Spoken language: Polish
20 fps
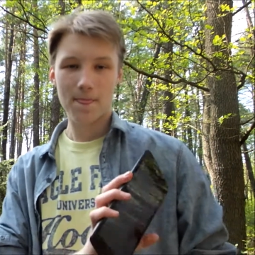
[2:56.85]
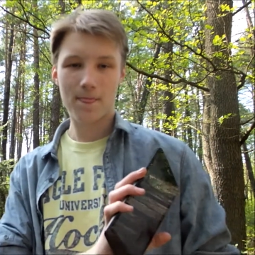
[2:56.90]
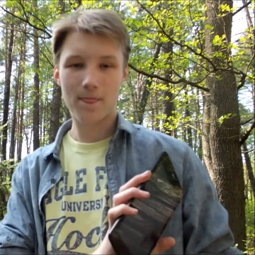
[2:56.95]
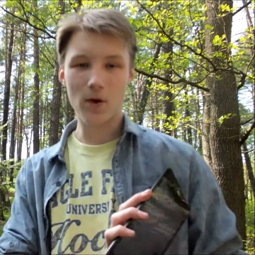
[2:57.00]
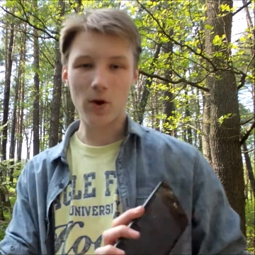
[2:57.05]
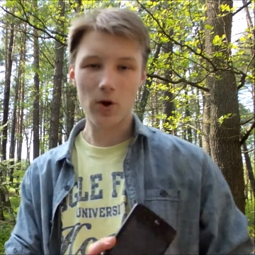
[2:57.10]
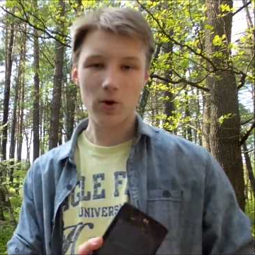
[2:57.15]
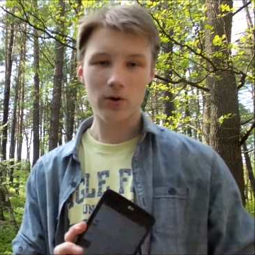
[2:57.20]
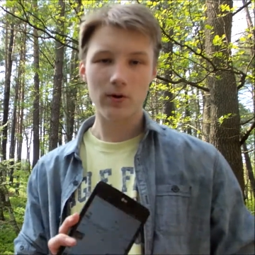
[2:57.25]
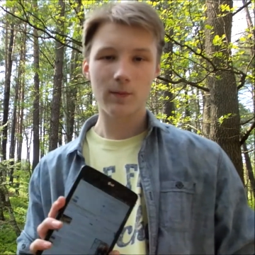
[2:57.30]

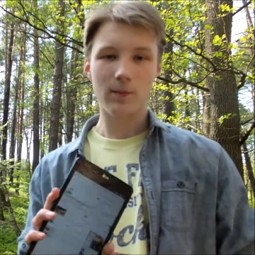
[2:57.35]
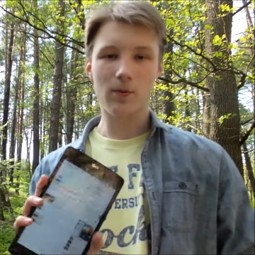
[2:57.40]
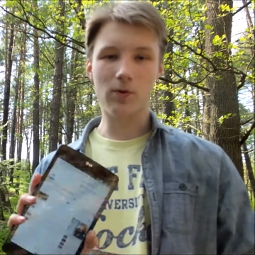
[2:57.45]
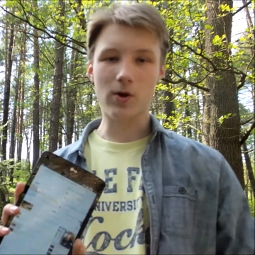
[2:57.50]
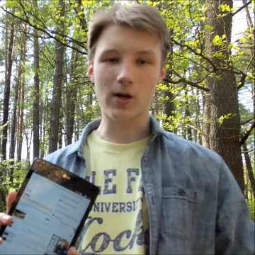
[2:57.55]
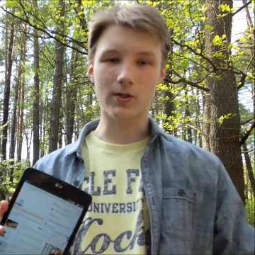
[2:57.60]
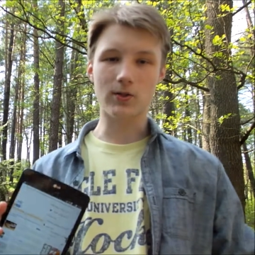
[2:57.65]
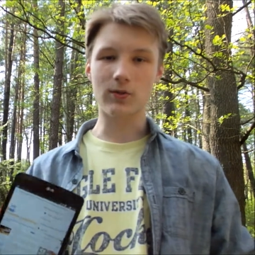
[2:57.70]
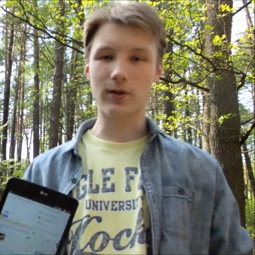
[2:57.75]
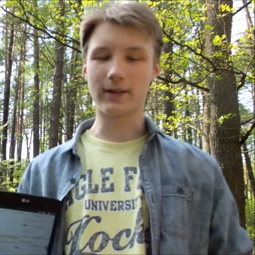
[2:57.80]
To
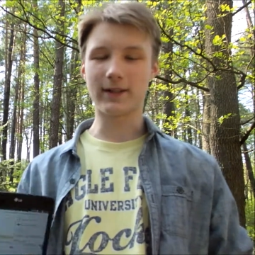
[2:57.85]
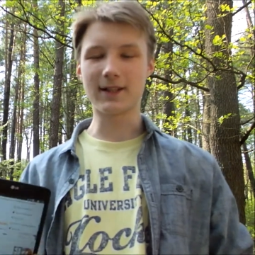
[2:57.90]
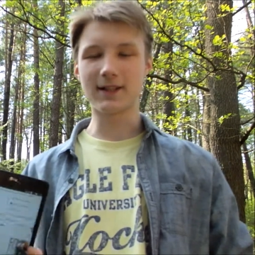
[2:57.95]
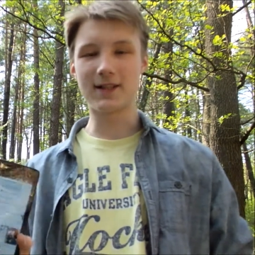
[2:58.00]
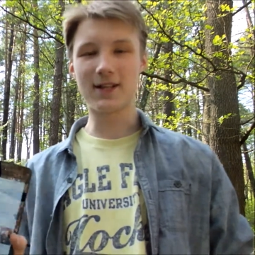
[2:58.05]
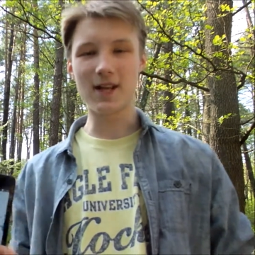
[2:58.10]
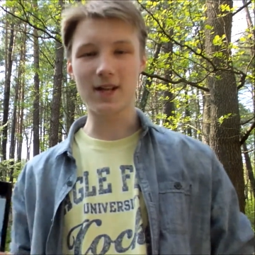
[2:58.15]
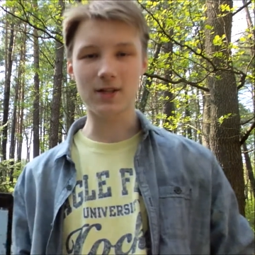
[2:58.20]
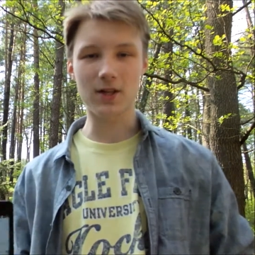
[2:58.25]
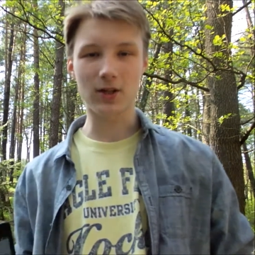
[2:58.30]
pokazuje, te
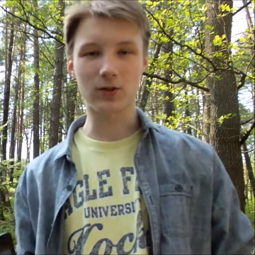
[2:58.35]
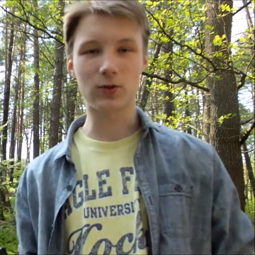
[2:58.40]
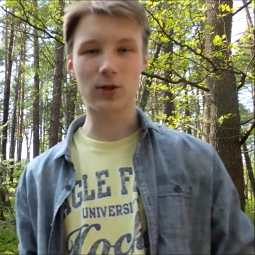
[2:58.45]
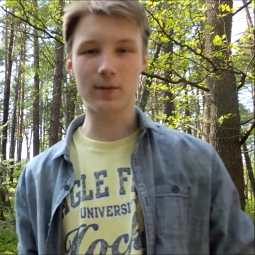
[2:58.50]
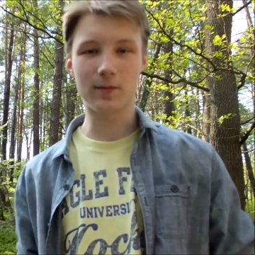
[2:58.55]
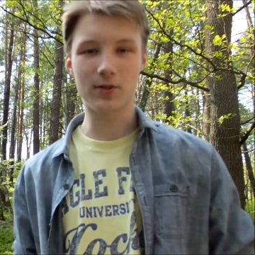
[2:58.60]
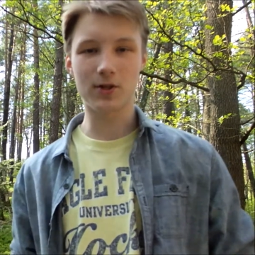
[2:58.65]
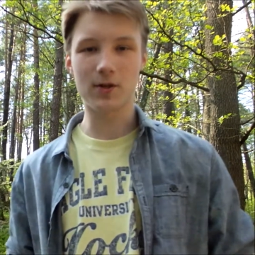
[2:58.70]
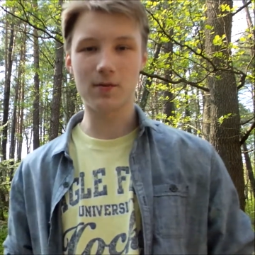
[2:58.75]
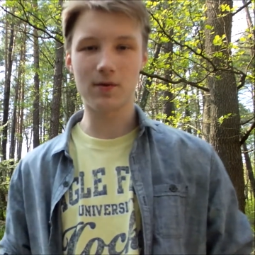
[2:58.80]
zdjęcia,
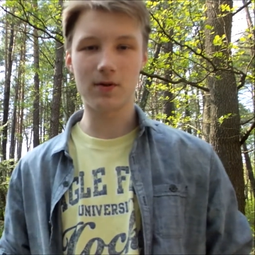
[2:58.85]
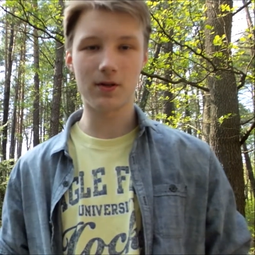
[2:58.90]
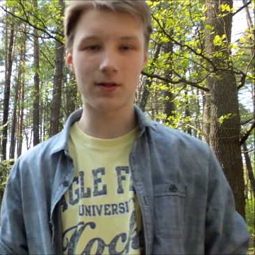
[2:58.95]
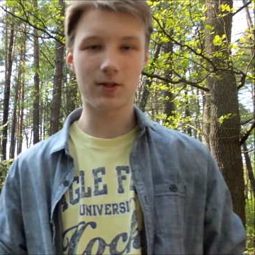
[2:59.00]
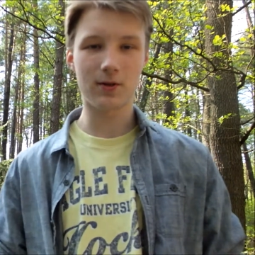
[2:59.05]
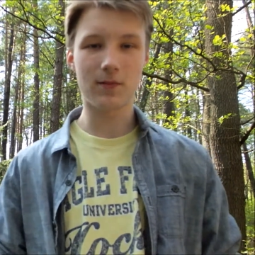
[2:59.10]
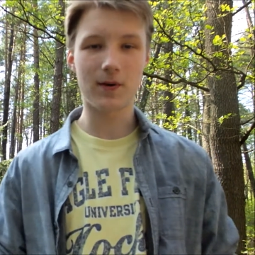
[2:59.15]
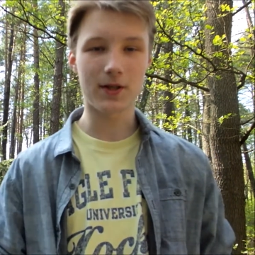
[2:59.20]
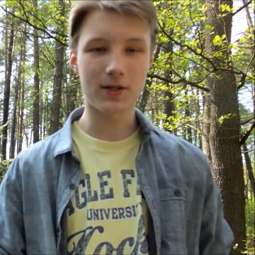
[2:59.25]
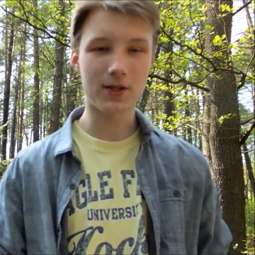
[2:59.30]
które możemy
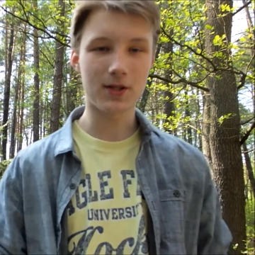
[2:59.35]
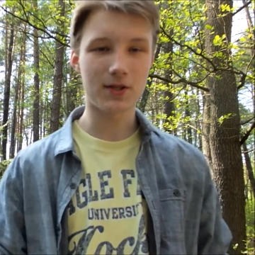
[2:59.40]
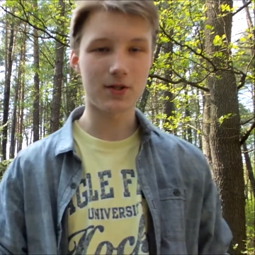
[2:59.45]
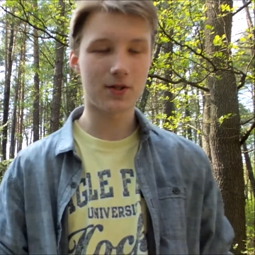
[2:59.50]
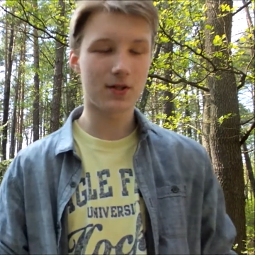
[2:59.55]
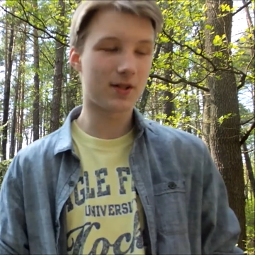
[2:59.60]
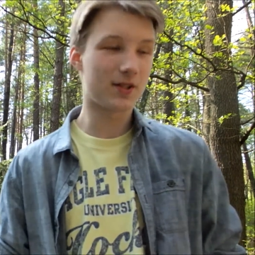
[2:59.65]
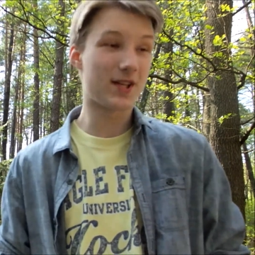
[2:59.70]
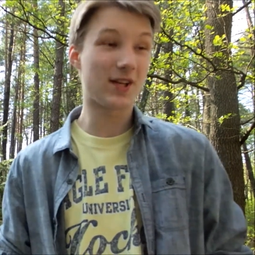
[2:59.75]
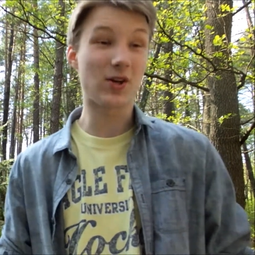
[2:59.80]

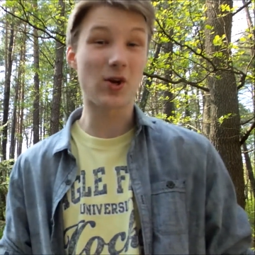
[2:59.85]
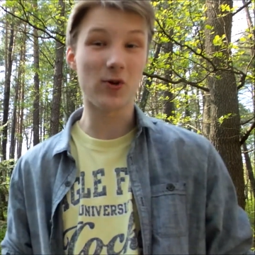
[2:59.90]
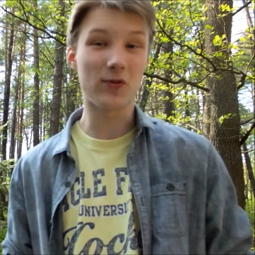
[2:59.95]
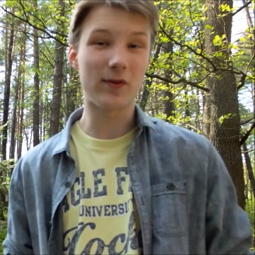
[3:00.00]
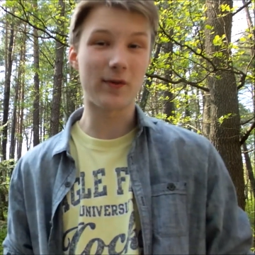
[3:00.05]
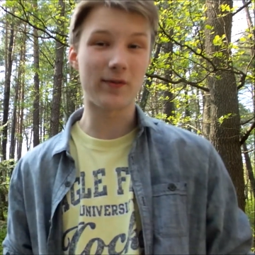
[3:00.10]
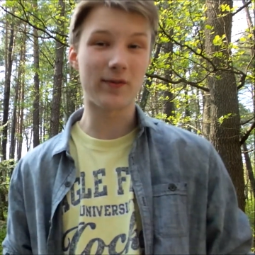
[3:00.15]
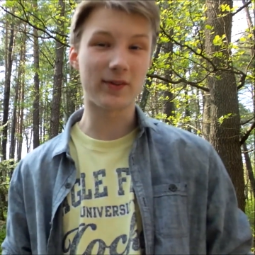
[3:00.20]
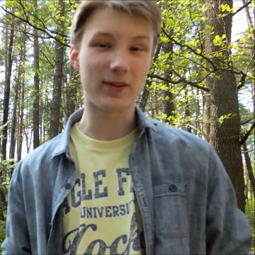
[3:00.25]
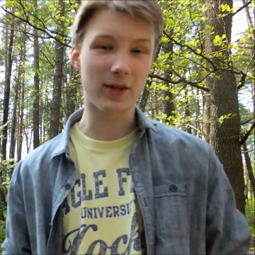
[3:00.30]
zobaczyć
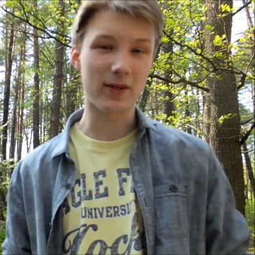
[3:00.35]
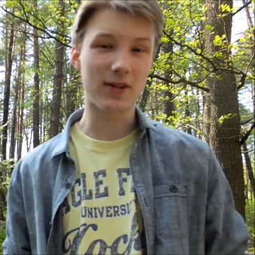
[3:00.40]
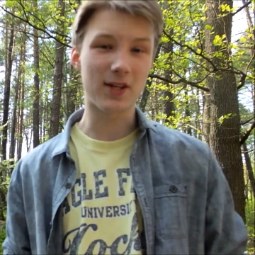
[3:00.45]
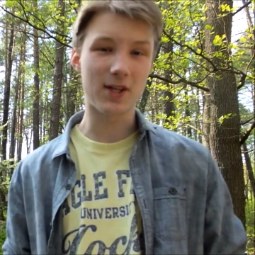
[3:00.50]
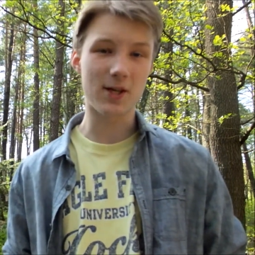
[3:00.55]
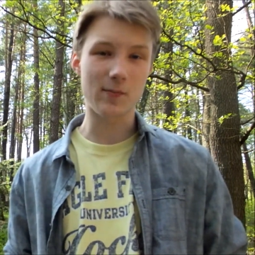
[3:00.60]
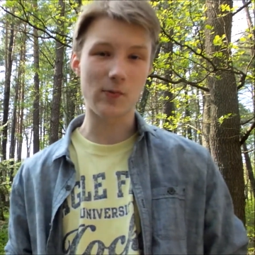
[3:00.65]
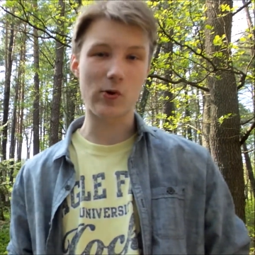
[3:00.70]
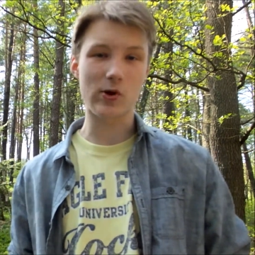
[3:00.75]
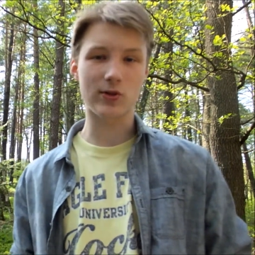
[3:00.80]
gdziekolwiek w
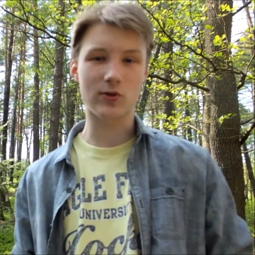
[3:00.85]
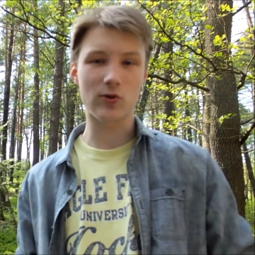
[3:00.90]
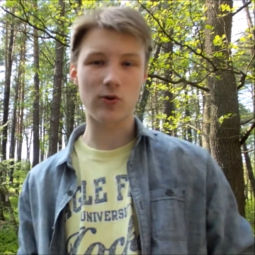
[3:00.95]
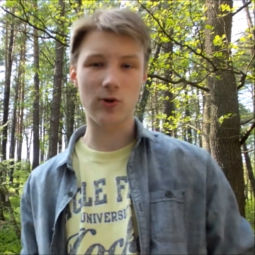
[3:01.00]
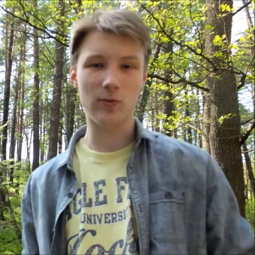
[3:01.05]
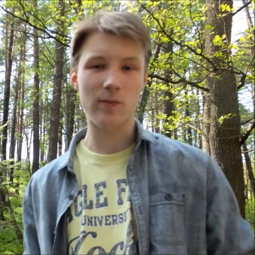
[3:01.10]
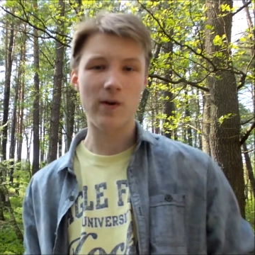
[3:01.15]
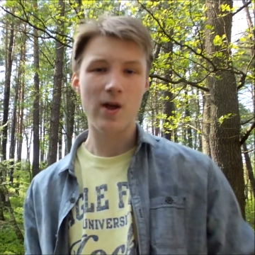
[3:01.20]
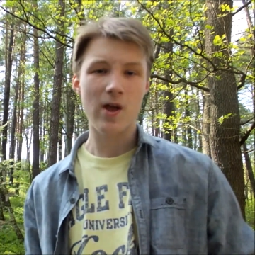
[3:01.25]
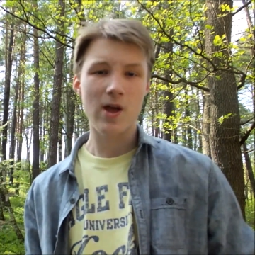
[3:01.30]
internecie, pokazują